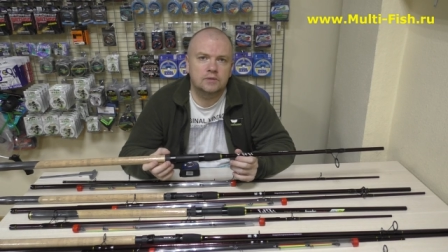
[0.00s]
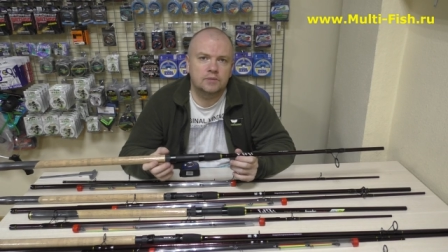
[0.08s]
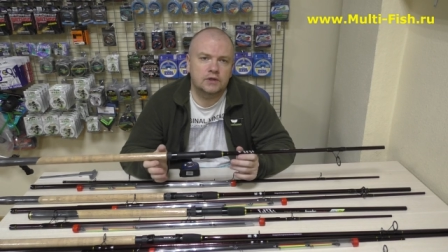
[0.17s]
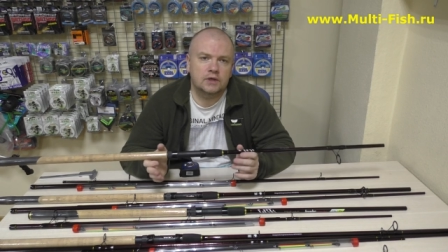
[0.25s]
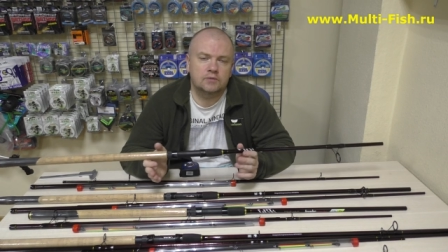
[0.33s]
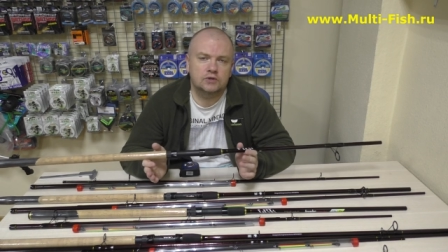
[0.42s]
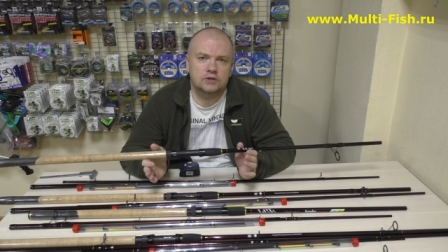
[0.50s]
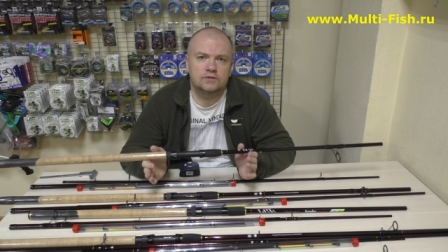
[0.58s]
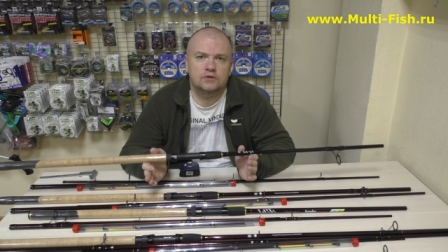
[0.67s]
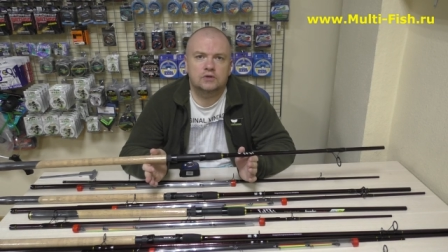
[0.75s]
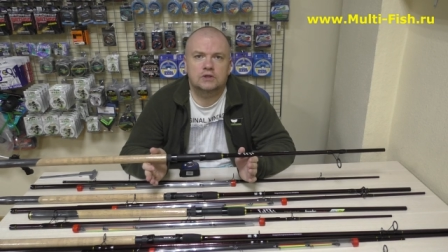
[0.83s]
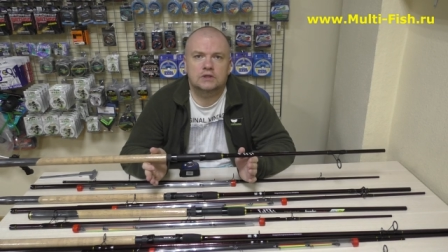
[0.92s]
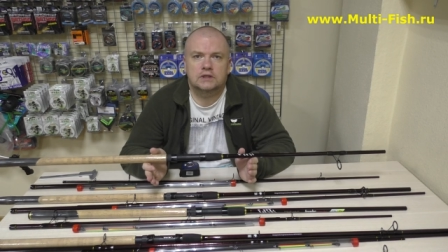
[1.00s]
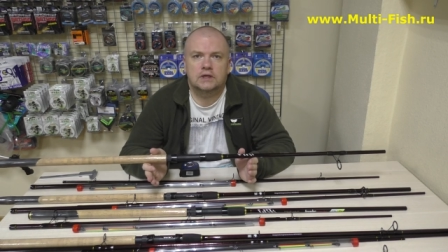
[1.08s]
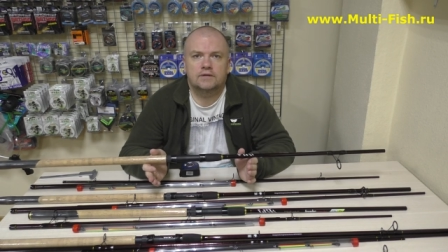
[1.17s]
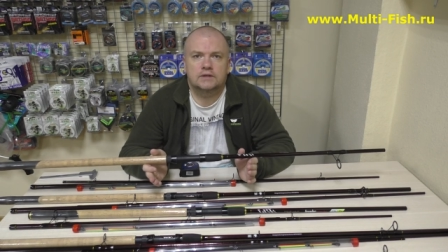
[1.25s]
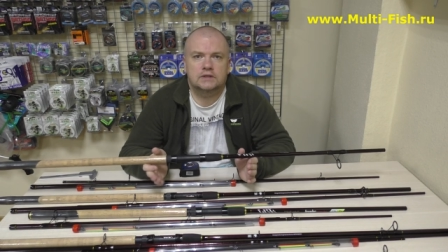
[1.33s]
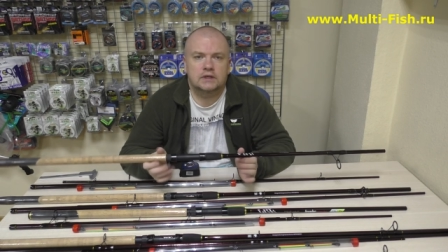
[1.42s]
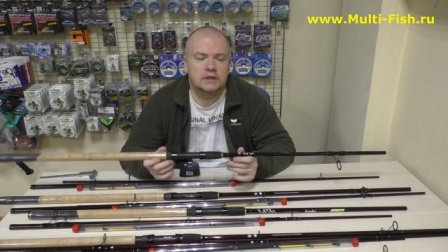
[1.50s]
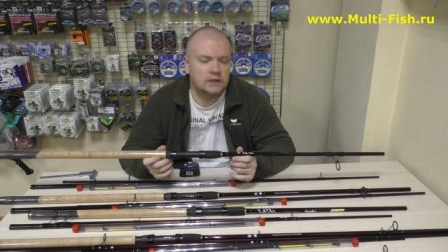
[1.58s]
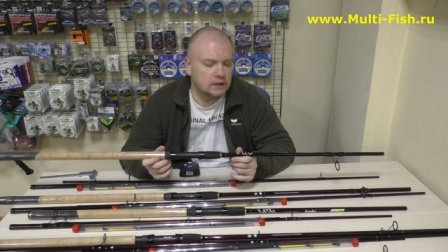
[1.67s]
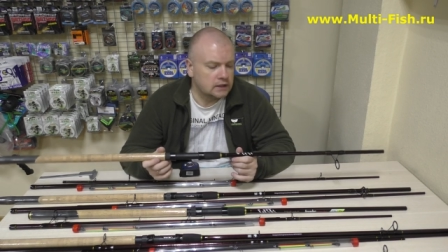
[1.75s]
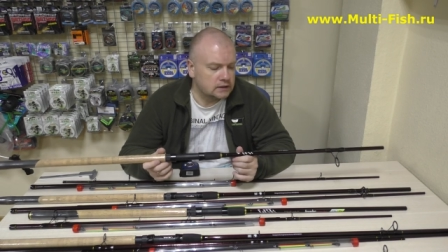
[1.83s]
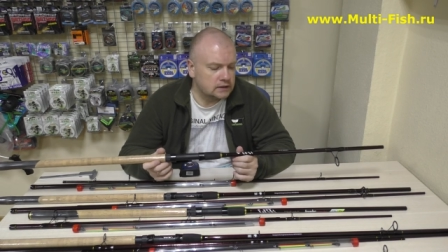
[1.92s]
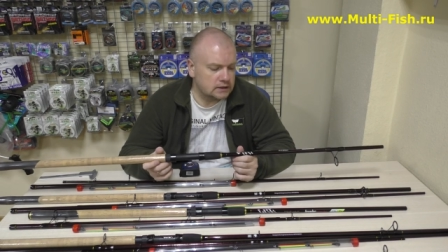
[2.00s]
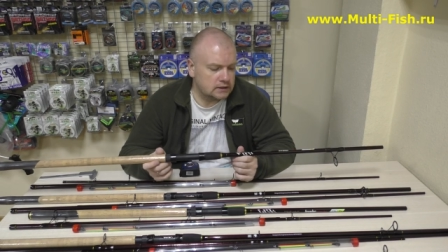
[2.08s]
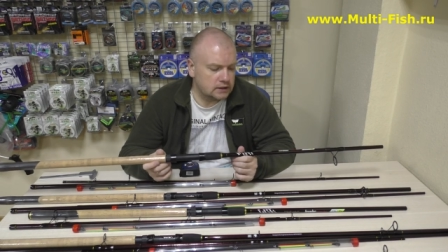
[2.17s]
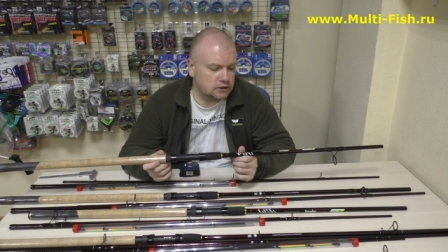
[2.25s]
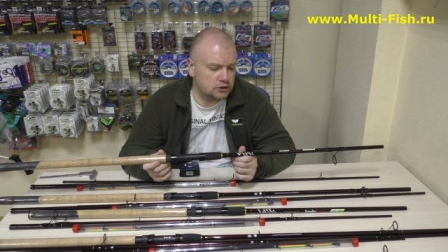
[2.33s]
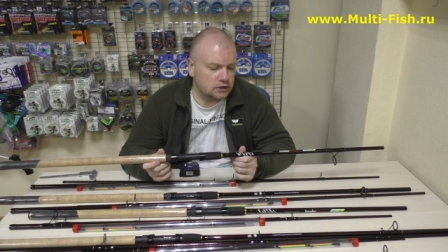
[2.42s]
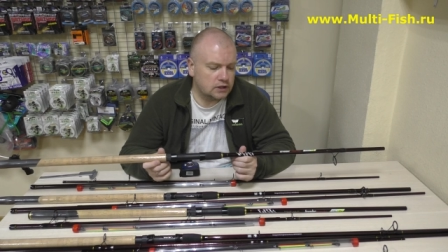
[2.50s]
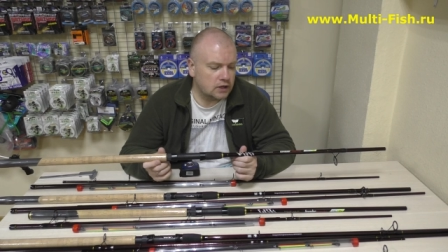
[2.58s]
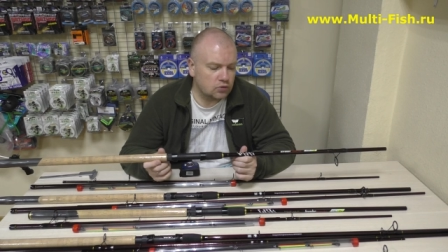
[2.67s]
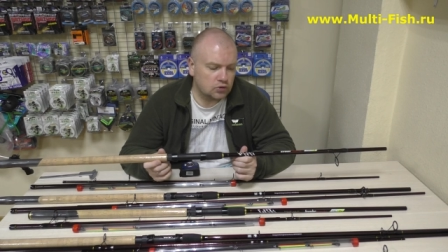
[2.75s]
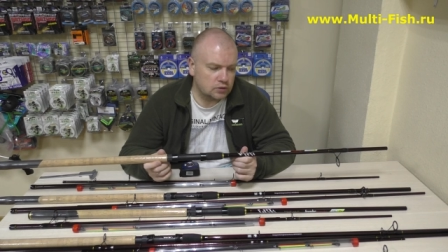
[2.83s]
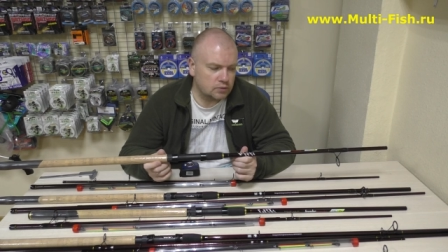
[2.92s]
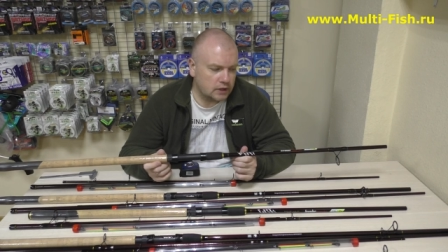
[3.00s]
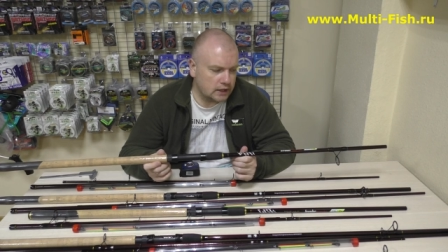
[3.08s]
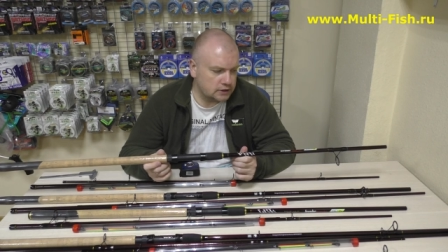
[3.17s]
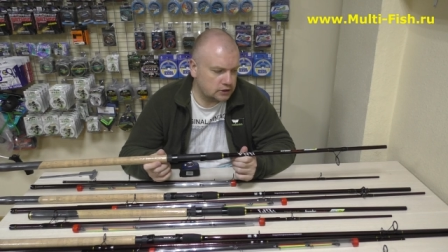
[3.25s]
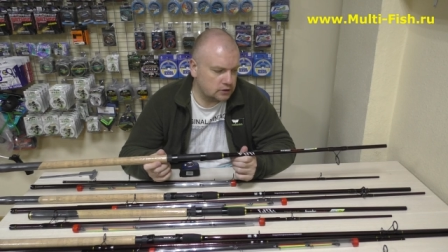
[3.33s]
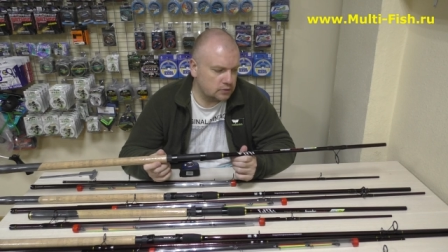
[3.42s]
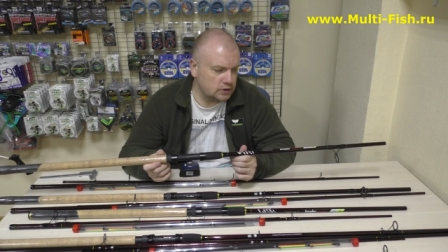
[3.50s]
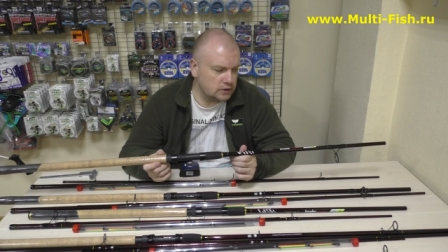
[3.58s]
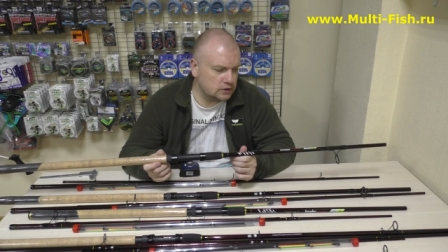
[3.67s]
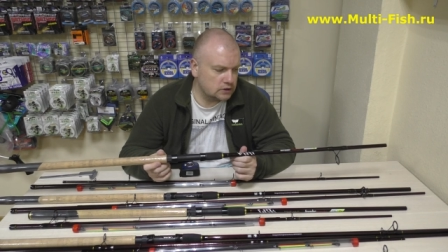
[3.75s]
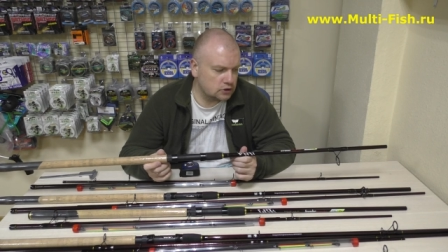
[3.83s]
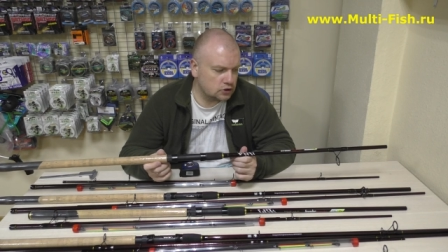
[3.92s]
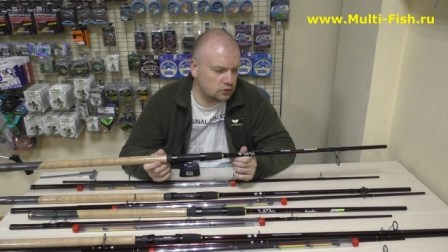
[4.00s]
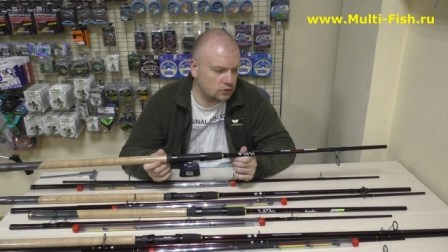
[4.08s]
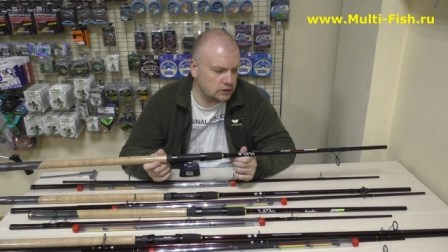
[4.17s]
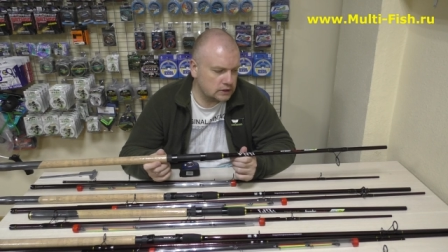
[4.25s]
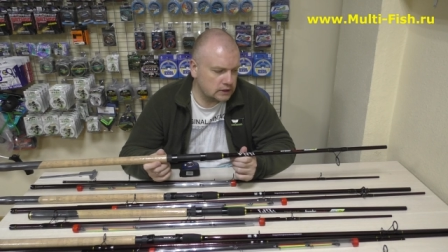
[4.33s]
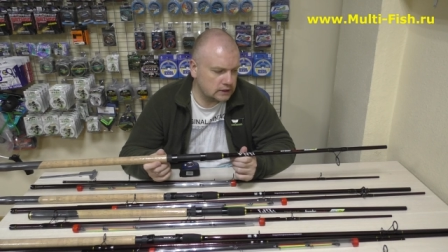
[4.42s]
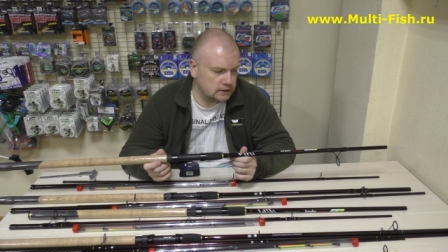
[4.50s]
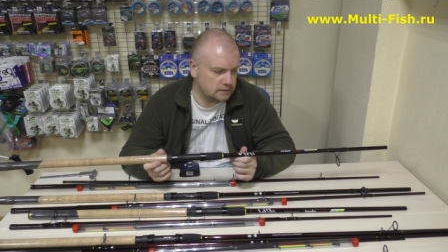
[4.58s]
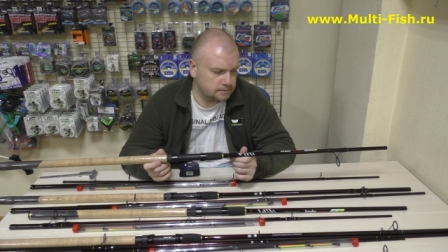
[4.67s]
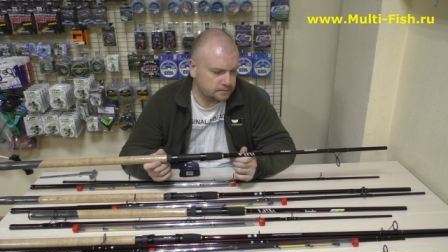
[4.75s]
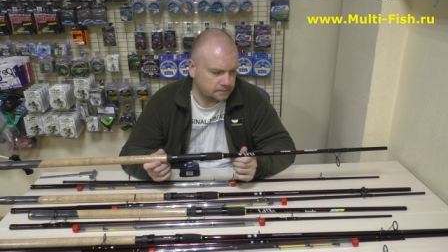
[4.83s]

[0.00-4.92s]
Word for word: потому что все-таки славится достаточно хорошим качеством. Единственное, что здесь